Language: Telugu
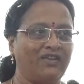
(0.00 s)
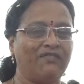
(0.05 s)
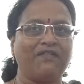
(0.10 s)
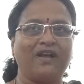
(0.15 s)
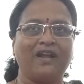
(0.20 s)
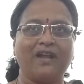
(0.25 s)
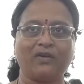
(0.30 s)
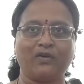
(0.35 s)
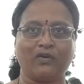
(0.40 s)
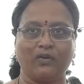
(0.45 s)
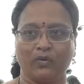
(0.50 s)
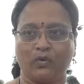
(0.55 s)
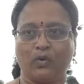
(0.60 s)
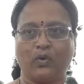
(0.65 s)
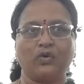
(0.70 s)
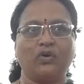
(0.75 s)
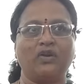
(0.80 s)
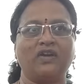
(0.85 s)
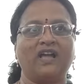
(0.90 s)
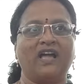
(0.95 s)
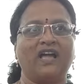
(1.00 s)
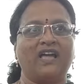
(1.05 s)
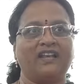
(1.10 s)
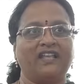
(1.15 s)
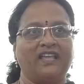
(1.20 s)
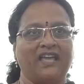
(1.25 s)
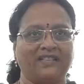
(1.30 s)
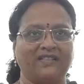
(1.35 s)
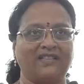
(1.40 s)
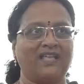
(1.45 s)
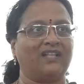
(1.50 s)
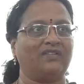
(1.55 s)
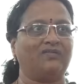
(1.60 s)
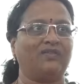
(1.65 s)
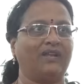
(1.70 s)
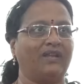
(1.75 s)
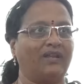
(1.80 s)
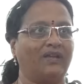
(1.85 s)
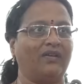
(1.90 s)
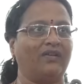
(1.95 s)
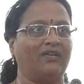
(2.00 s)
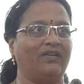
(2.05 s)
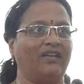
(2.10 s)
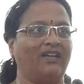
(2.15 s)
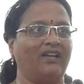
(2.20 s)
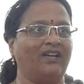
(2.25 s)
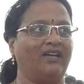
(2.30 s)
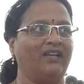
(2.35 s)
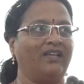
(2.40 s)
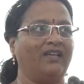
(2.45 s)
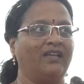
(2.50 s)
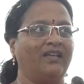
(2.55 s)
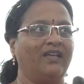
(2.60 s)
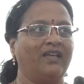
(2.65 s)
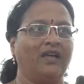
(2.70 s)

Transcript: ఇవాళ రోడ్లు కానీ ఎంత అధ్వానంగా ఉన్నాయండి